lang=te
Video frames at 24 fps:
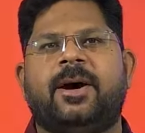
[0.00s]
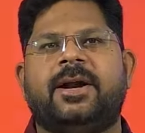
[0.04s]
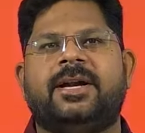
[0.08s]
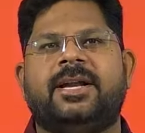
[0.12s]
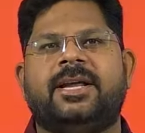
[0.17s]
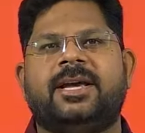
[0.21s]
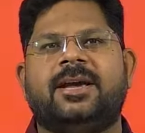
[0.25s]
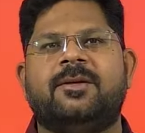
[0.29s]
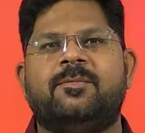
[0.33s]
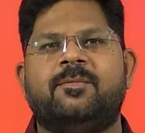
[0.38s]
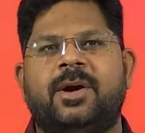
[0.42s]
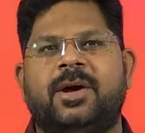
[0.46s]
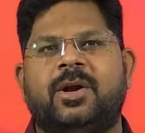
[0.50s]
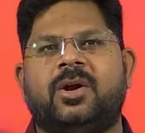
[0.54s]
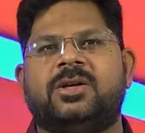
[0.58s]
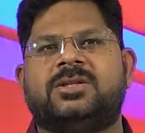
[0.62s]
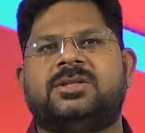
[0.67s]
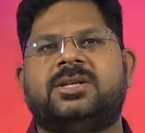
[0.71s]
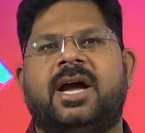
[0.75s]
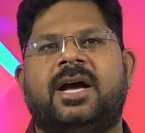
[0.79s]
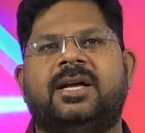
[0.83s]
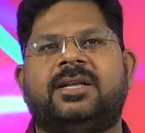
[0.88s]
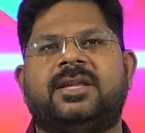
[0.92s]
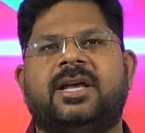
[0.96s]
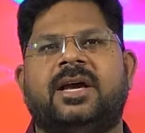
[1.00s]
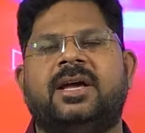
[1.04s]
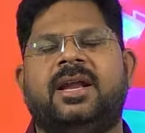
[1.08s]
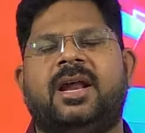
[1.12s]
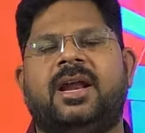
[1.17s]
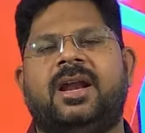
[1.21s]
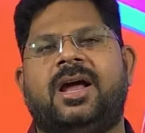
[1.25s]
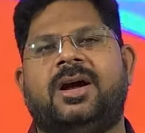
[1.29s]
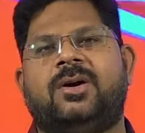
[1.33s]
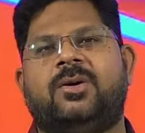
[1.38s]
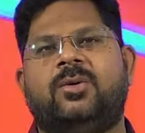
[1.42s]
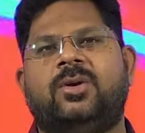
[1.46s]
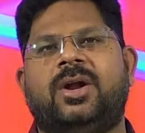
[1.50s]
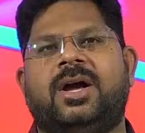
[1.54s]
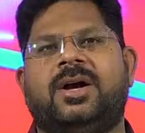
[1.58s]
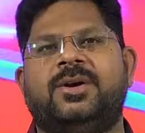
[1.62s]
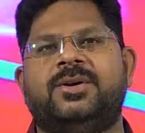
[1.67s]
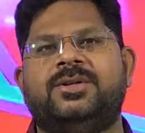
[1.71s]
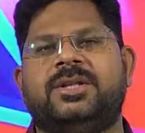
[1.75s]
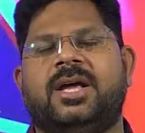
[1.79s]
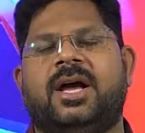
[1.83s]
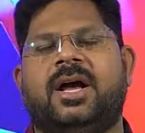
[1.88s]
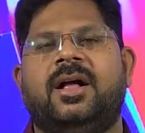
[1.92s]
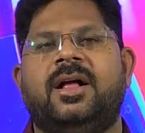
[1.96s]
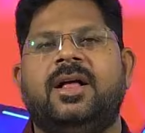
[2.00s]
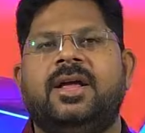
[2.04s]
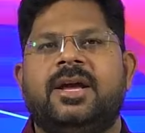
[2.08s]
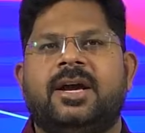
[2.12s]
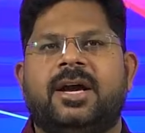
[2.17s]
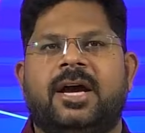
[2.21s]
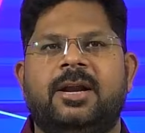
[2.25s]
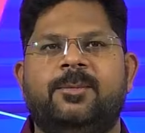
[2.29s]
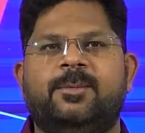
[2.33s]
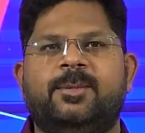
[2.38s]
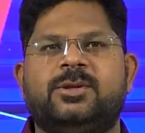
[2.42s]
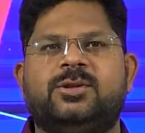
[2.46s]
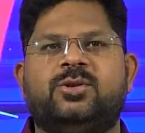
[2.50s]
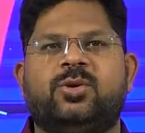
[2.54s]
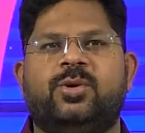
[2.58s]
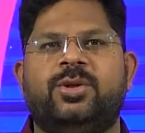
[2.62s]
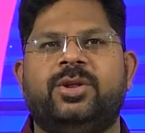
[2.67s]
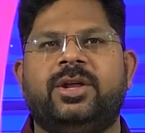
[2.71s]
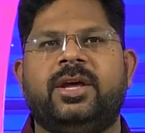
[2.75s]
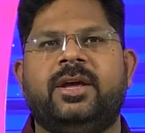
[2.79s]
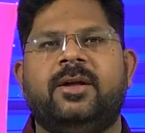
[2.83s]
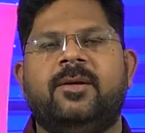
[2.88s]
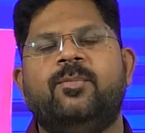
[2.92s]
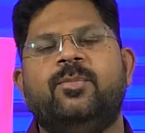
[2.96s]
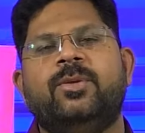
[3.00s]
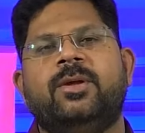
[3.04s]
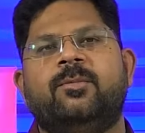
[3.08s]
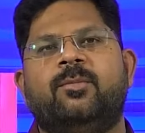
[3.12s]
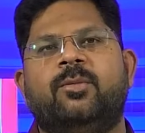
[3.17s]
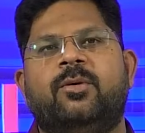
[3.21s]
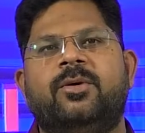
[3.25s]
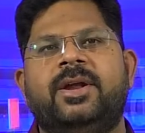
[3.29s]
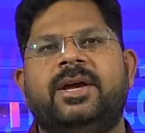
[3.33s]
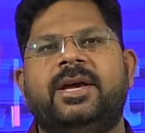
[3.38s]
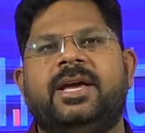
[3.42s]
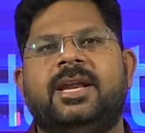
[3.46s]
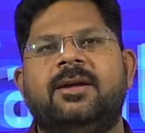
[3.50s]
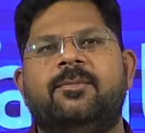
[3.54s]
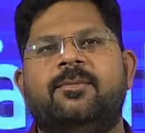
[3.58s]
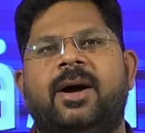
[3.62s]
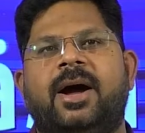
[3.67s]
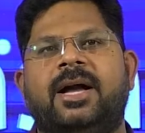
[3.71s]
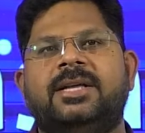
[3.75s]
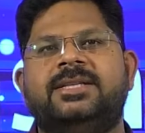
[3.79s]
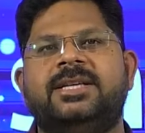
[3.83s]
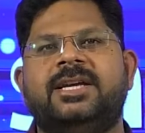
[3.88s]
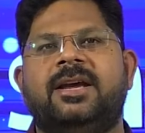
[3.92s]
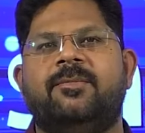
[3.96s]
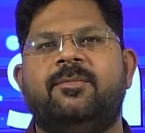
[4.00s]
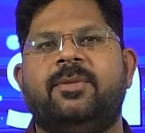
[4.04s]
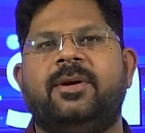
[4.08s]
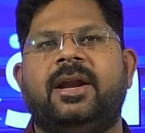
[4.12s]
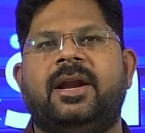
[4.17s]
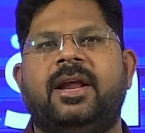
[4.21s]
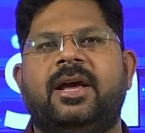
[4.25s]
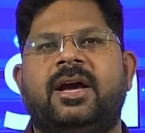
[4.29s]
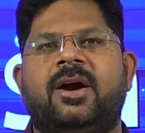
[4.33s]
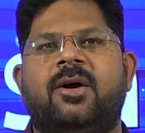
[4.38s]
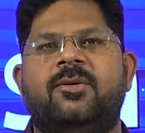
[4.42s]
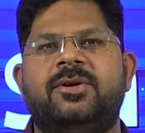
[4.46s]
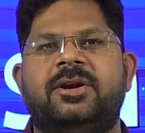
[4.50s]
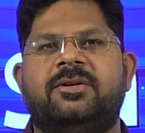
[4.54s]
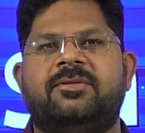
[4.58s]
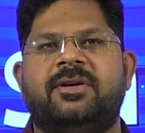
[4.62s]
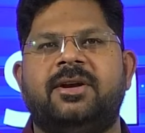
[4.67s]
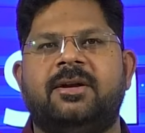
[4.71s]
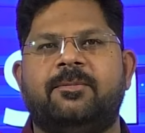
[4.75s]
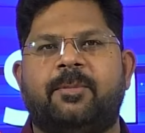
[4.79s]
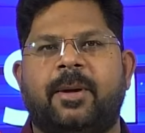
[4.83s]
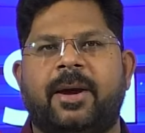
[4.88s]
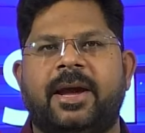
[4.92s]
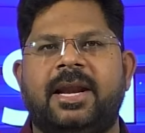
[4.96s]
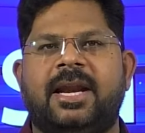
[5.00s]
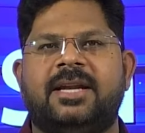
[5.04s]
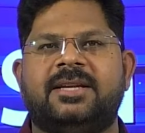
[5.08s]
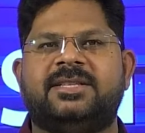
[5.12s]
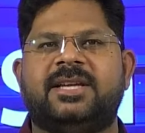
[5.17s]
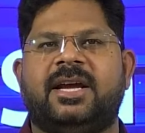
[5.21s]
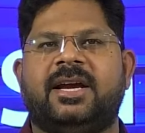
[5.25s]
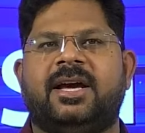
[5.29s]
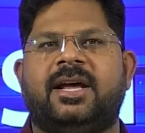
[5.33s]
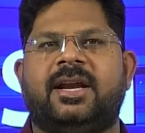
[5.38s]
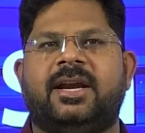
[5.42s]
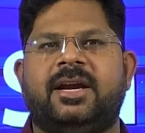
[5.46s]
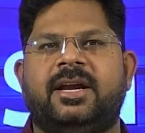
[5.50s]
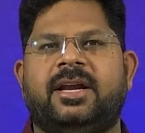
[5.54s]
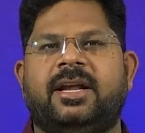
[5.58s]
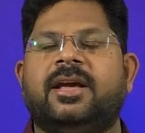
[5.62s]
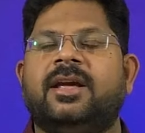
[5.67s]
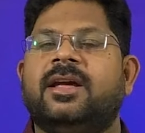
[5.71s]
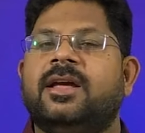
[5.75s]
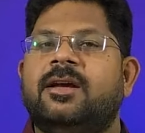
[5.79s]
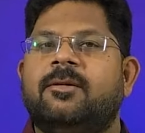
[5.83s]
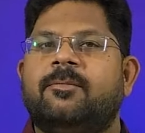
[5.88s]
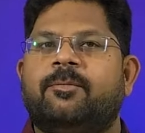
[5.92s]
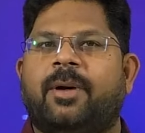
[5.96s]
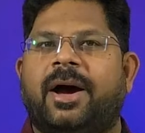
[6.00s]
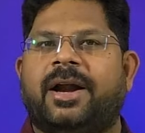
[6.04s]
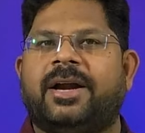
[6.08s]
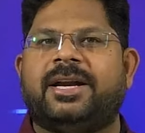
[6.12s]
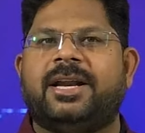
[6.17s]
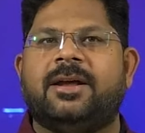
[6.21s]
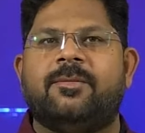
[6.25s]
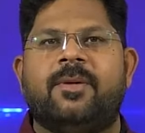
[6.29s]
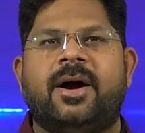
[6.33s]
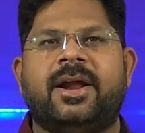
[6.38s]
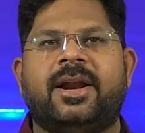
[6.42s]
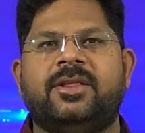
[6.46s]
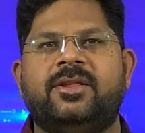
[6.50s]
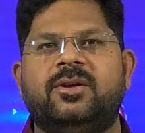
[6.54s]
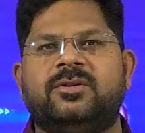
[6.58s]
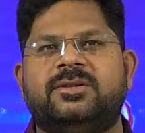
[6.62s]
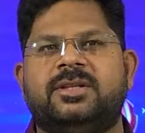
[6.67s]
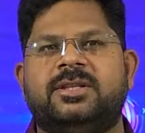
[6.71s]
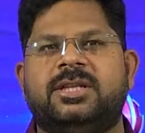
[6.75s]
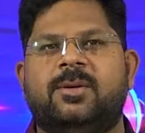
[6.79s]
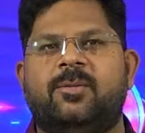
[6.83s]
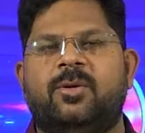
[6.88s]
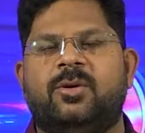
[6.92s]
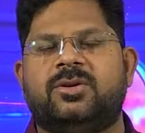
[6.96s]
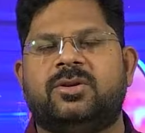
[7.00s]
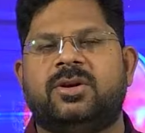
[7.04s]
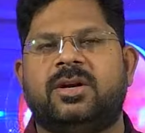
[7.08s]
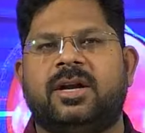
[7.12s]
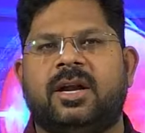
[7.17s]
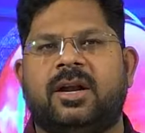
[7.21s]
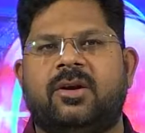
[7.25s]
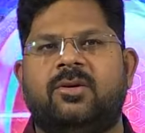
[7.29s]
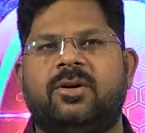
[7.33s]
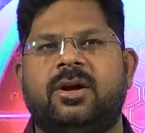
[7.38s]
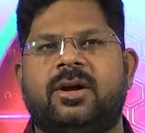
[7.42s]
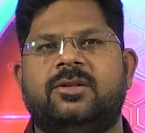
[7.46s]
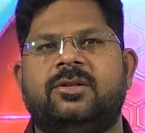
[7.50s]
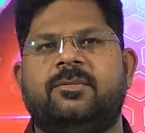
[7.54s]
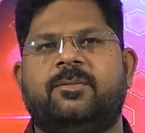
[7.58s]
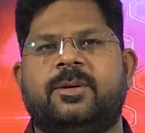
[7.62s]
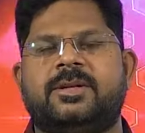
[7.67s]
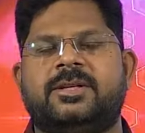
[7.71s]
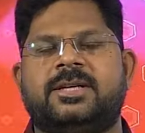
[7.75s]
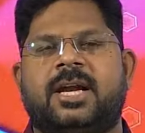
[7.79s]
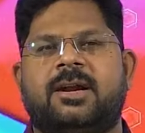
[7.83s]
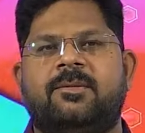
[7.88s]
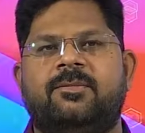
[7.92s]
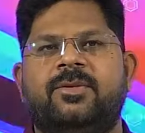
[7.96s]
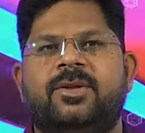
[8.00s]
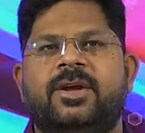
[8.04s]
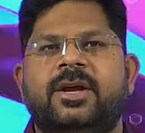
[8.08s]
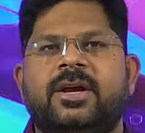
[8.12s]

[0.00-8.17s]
పార్టీకి మరో షాక్ తగిలేలా కూడా కొంత కనిపిస్తోంది భువనగిరి మాజీ ఎమ్మెల్యేగా ఉన్నటువంటి పైల శేఖర్ రెడ్డి పార్టీ మారేందుకు సిద్ధమవుతున్నట్లు కూడా కొంత ప్రచారం